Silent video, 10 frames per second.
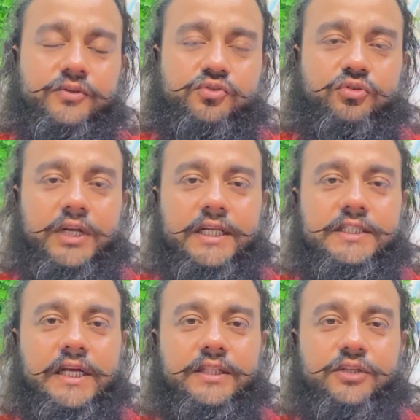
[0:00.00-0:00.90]
सोना
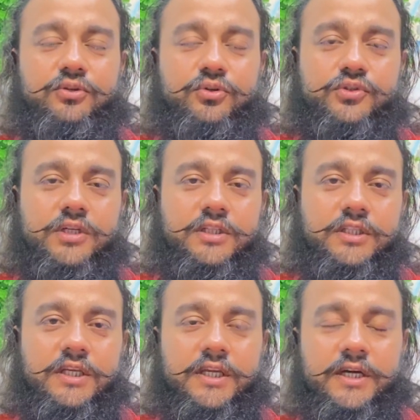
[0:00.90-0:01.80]
चांदी हो
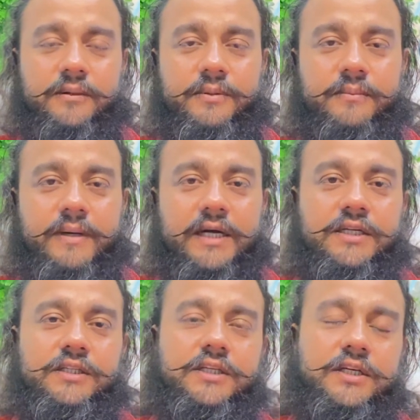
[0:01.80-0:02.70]
सकती हैं यह भी
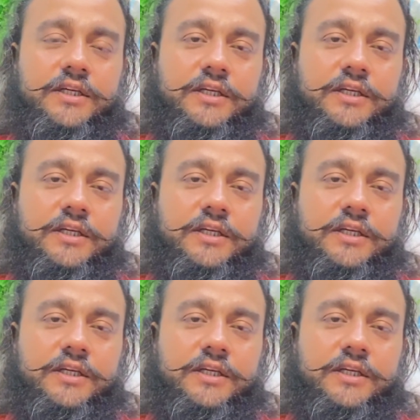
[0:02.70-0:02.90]
माटी है